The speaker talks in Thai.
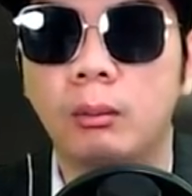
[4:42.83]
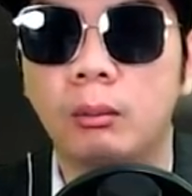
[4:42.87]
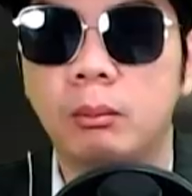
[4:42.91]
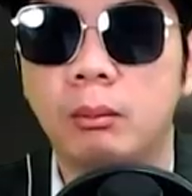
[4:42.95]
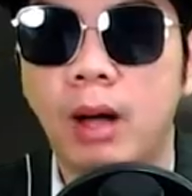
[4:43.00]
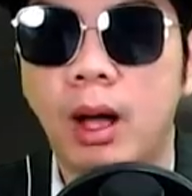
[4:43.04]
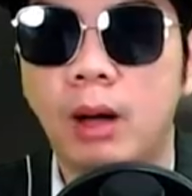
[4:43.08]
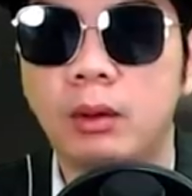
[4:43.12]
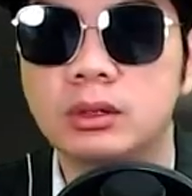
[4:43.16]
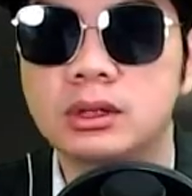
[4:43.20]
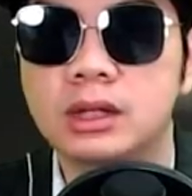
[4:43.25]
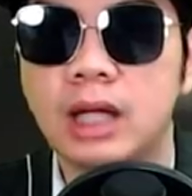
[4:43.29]

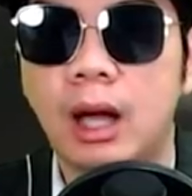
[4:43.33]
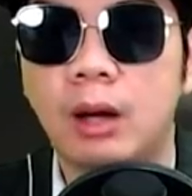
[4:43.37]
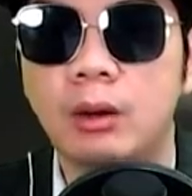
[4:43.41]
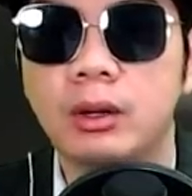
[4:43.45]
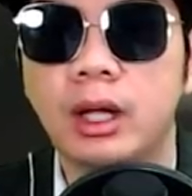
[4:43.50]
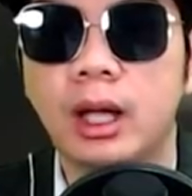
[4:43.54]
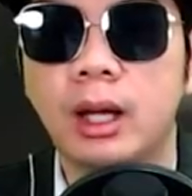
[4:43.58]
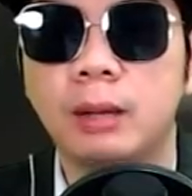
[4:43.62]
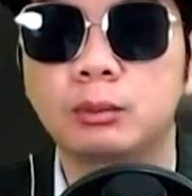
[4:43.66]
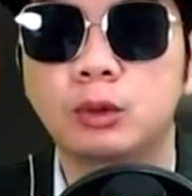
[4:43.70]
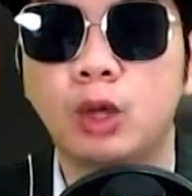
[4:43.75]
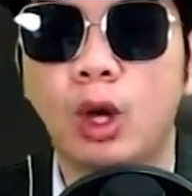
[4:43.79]
บ่าวสาวนะ
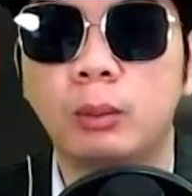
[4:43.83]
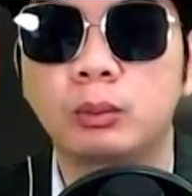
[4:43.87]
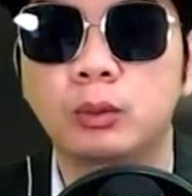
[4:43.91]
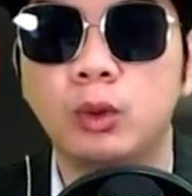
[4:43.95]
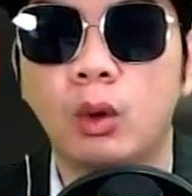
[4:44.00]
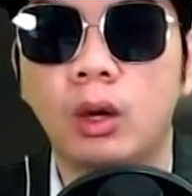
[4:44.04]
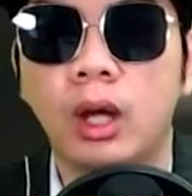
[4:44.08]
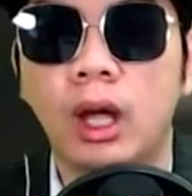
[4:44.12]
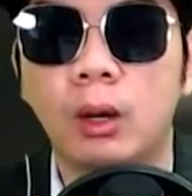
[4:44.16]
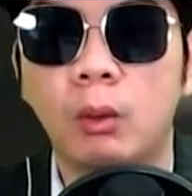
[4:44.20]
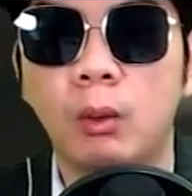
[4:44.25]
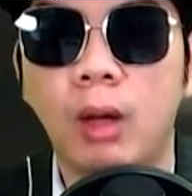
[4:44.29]
ครับตอบตรง
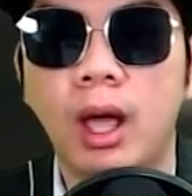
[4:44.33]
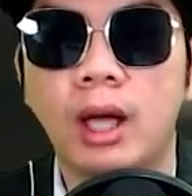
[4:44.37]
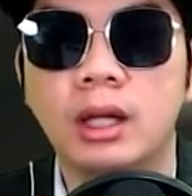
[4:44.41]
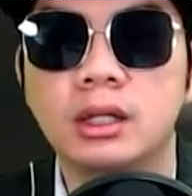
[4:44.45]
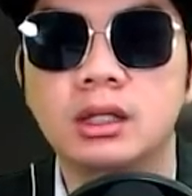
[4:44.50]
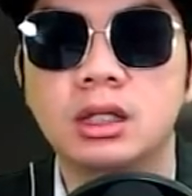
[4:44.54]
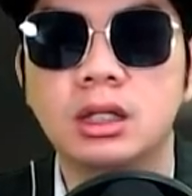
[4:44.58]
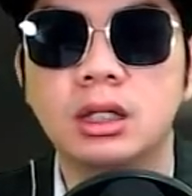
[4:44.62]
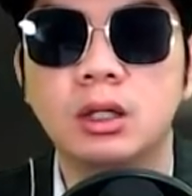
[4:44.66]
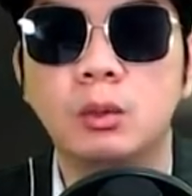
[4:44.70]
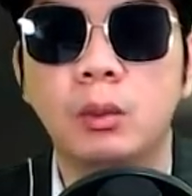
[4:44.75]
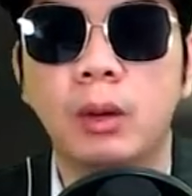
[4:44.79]
กันว่า
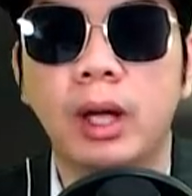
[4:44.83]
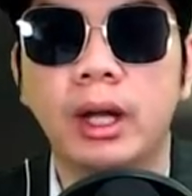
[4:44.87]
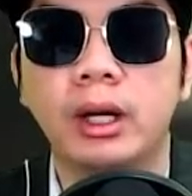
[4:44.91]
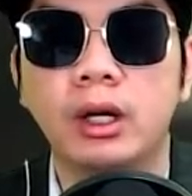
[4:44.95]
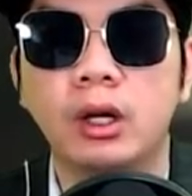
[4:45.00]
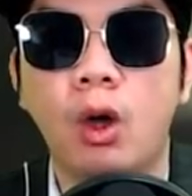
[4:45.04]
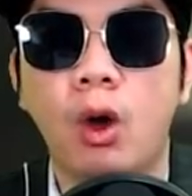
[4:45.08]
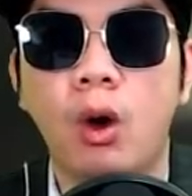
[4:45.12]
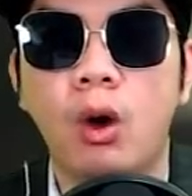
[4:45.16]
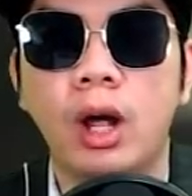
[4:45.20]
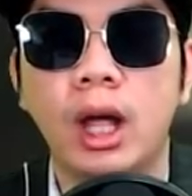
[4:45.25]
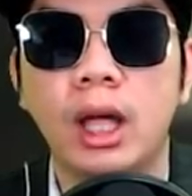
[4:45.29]
ซื้อแหวนท
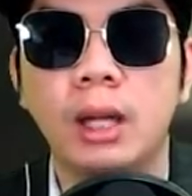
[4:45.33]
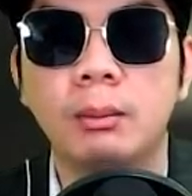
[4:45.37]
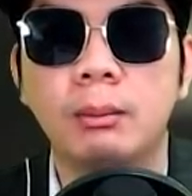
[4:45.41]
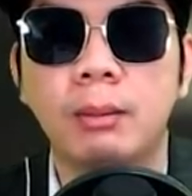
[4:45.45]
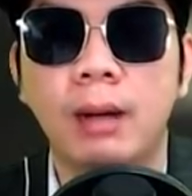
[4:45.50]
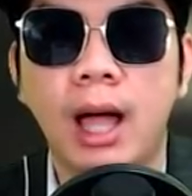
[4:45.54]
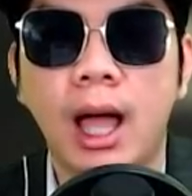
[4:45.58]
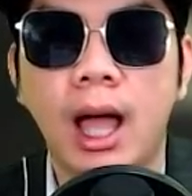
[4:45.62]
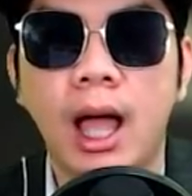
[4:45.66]
องให้ป้า